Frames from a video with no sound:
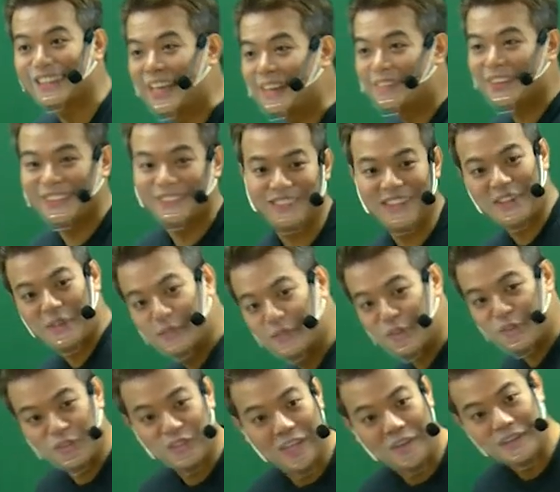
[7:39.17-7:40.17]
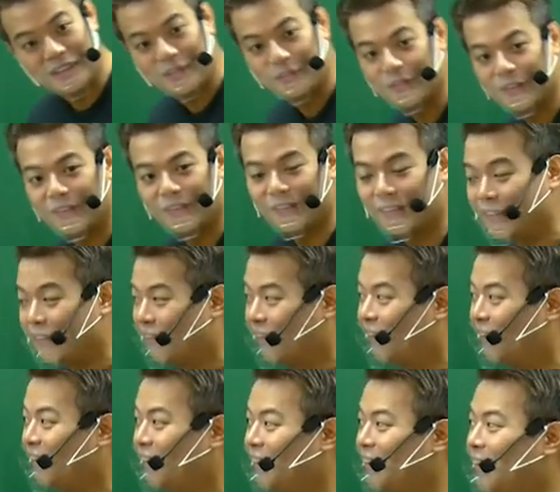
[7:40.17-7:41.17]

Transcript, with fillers: 잘 봤습니다. 이렇게 문어쿠로 나왔다고요.